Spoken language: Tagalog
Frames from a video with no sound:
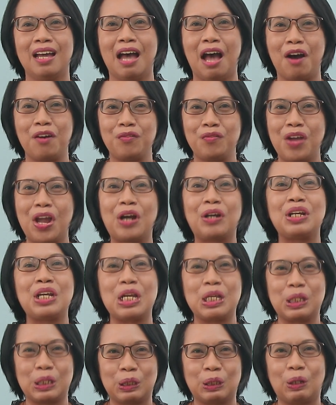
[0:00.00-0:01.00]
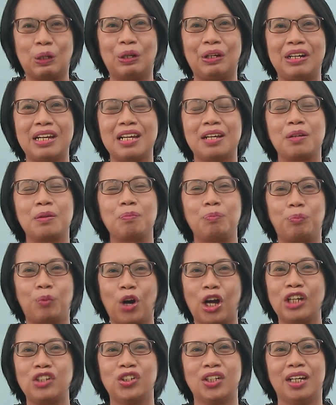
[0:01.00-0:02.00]
ang very historic
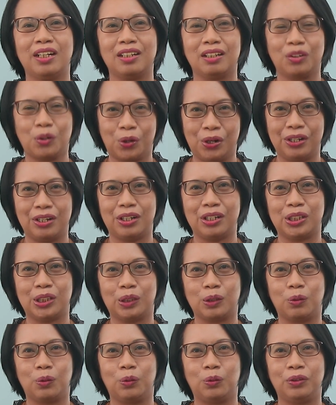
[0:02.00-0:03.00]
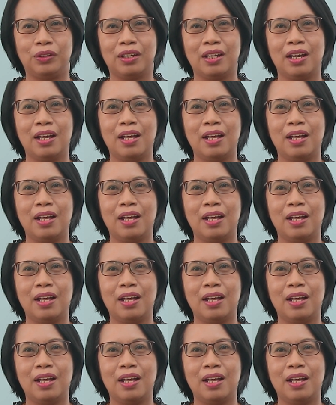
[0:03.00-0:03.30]
Project Cornerstone